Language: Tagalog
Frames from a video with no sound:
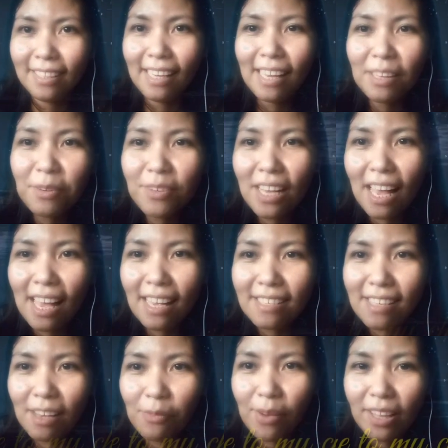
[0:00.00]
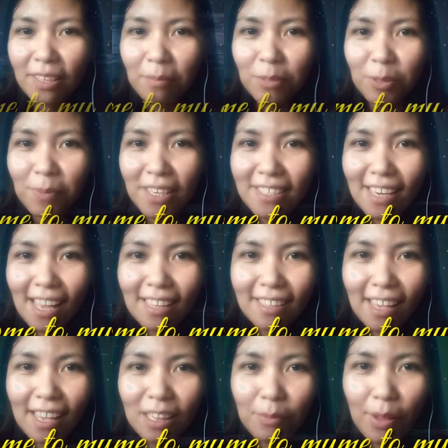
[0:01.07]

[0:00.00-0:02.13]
Hello guys and welcome to my channel.